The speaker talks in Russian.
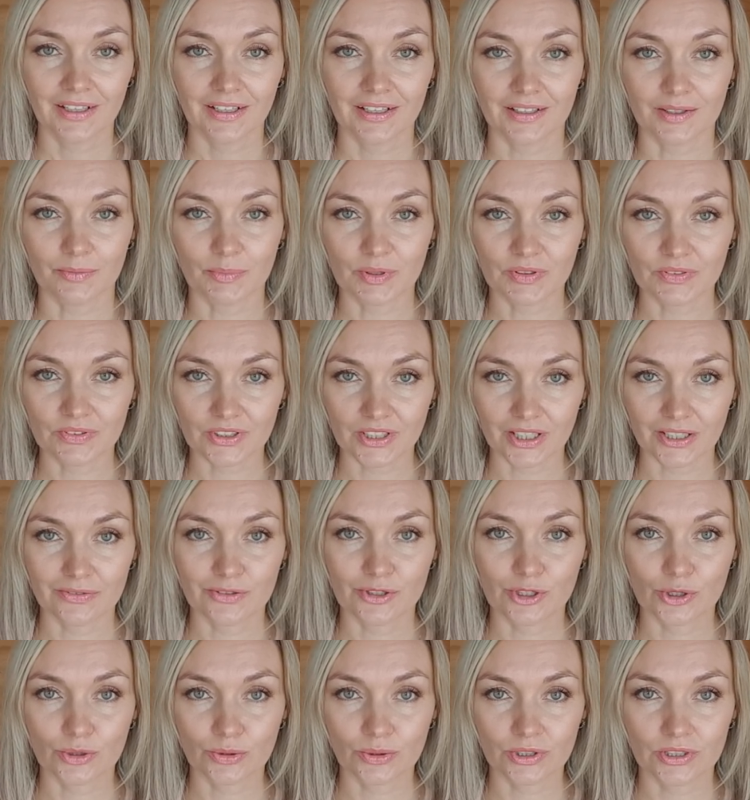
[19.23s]
а, привела
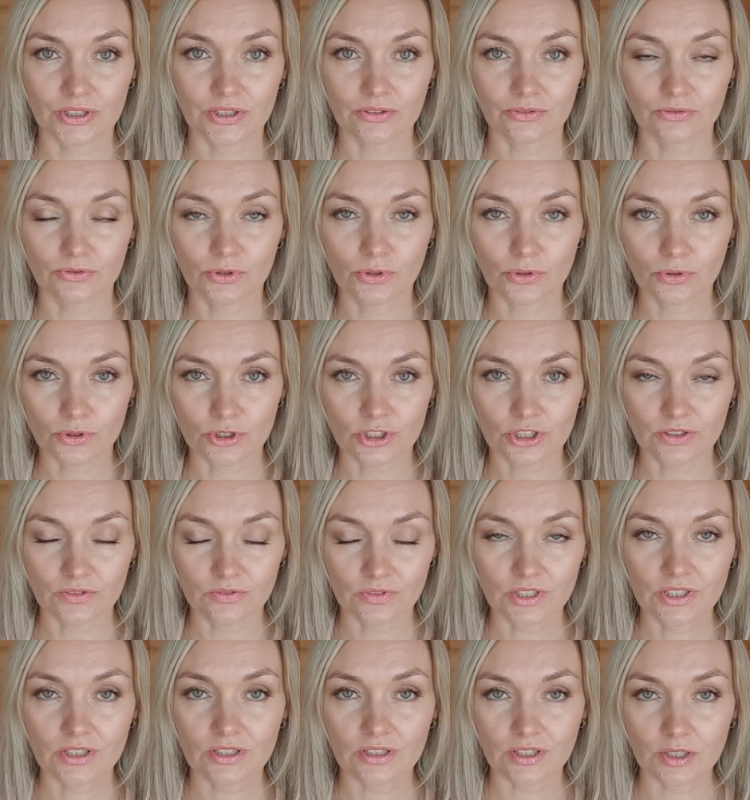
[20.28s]
все это в должный
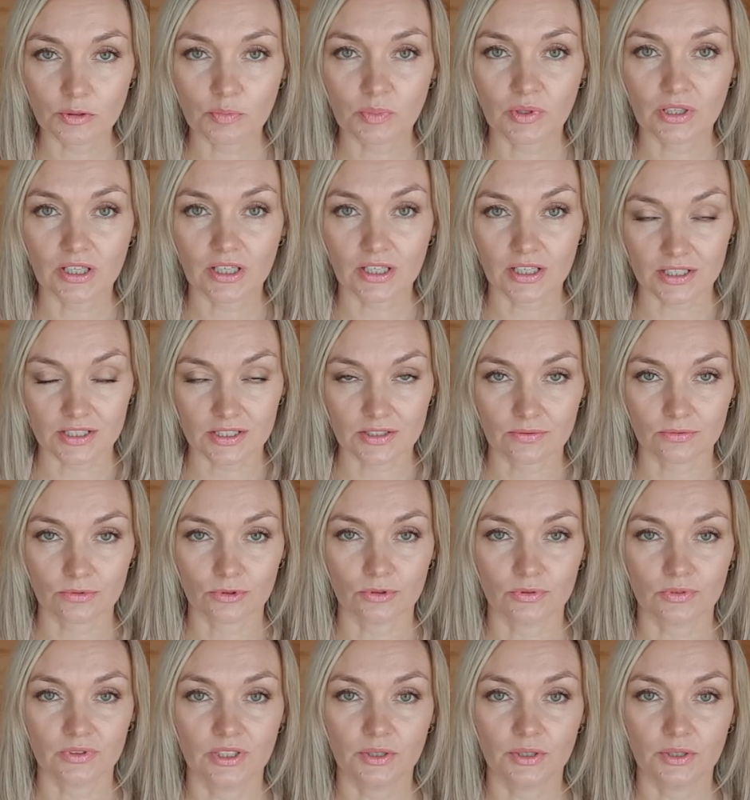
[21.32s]
вид и показываю.